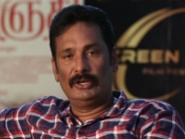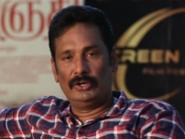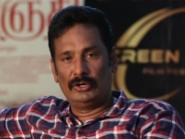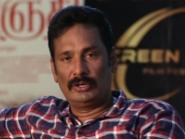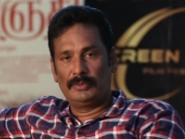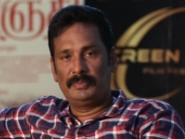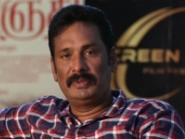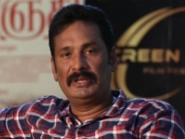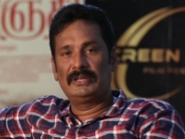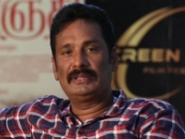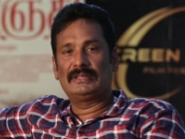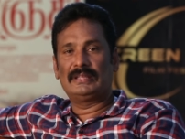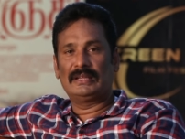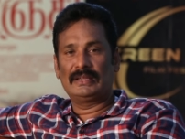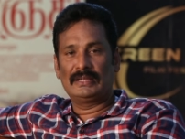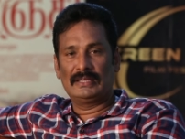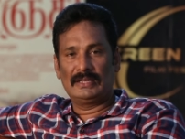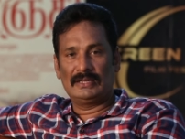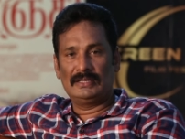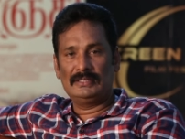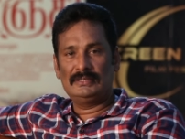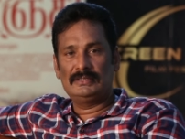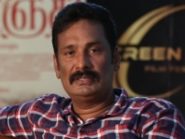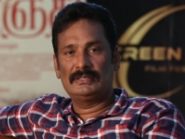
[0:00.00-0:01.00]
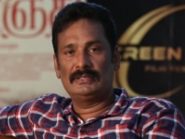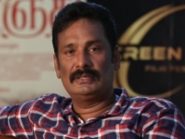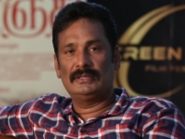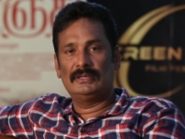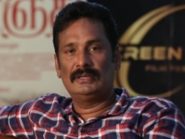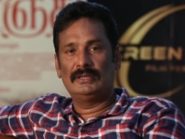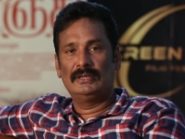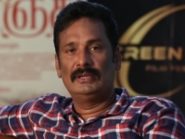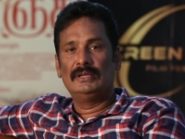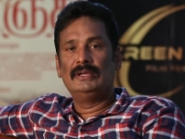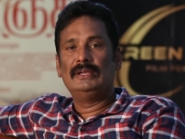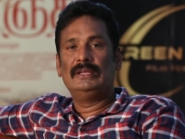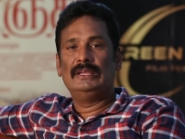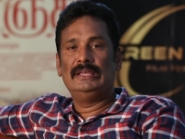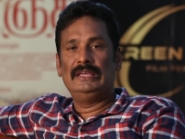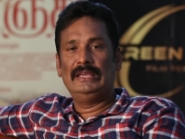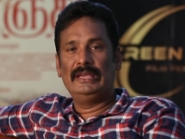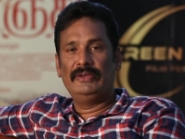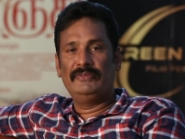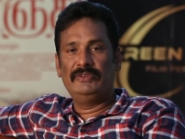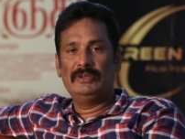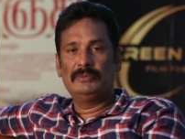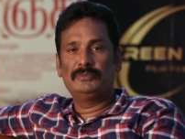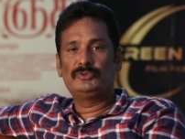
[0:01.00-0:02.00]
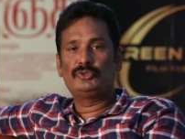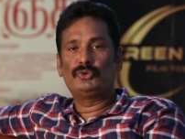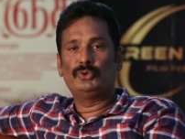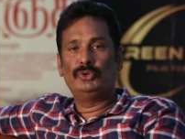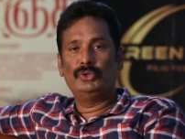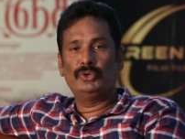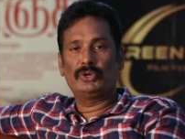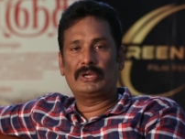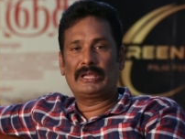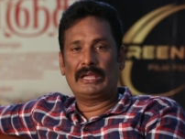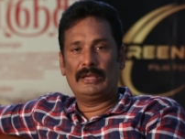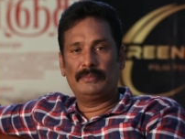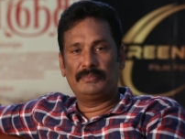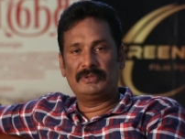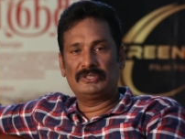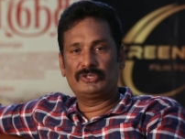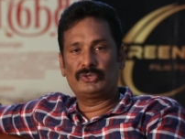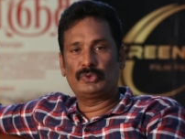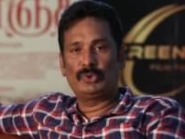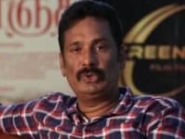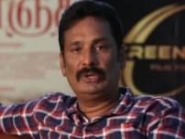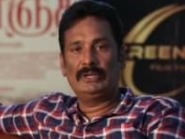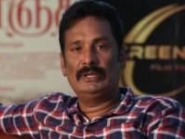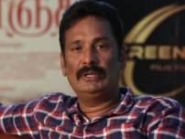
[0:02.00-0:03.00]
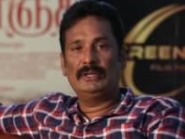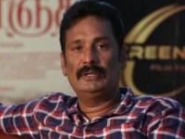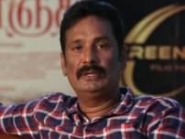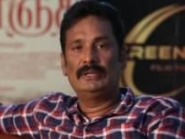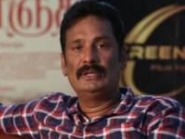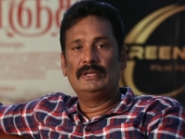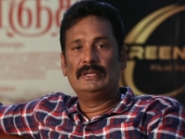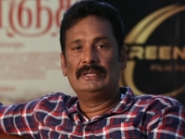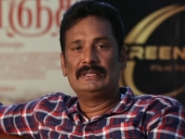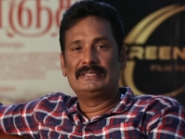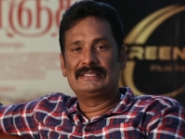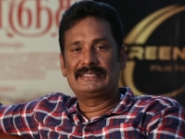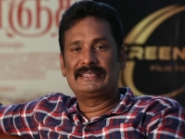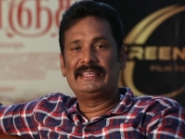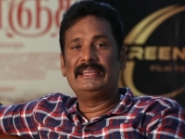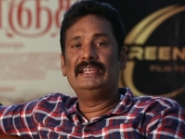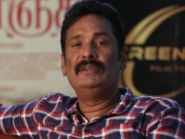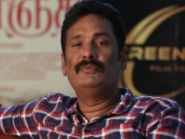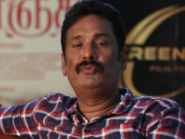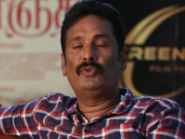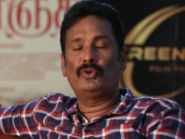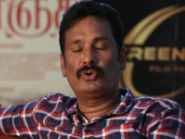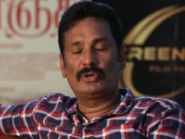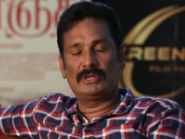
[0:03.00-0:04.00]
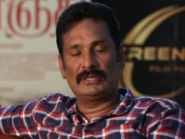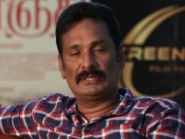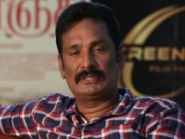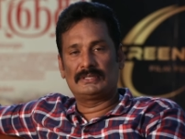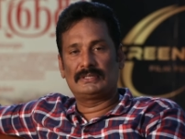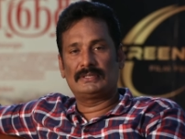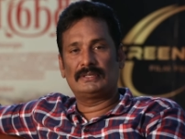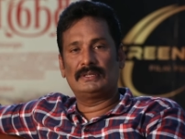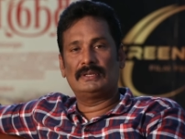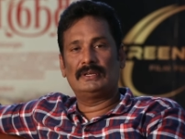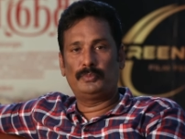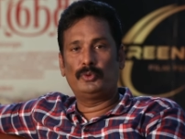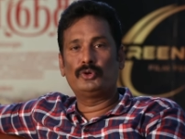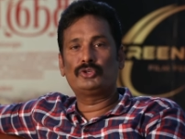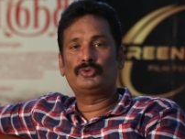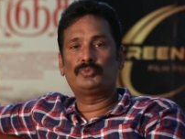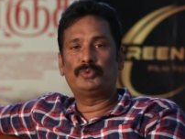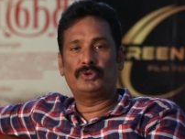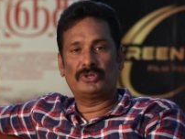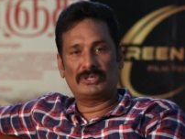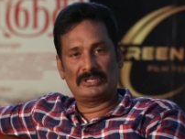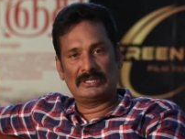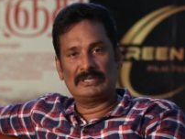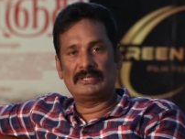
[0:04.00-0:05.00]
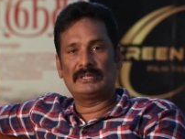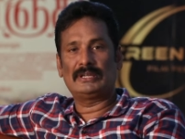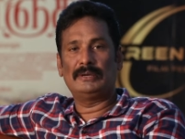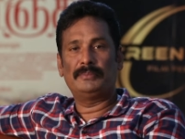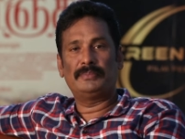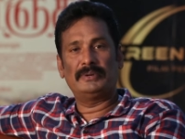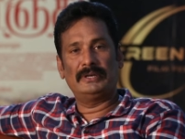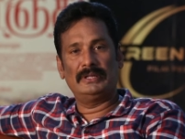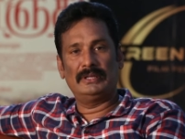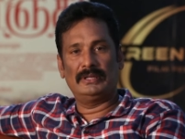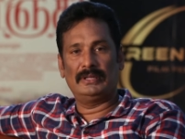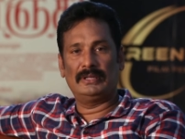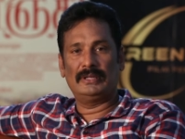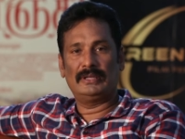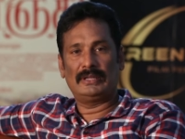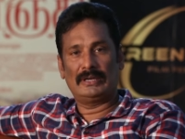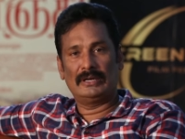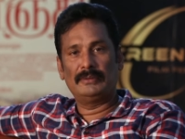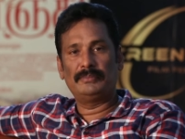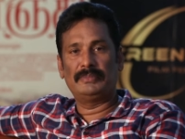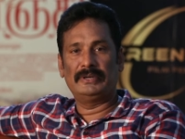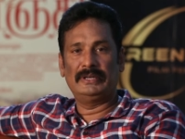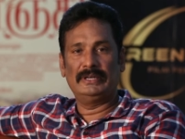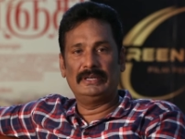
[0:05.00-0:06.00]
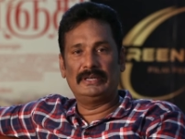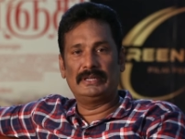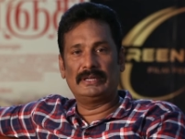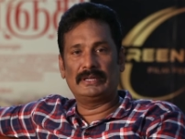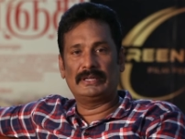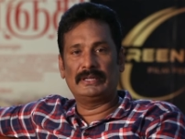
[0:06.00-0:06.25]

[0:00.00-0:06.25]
என்னோட பேர் தங்கராஜ் ஏவிஎம் ஸ்டுடியோ கேம்பஸ்குள்ளே ஸ்க்ரீன் ஃபோக்கஸ் போஸ்ட் ப்ரொடக்ஷன் கம்பெனி ரன் பண்ணிட்டு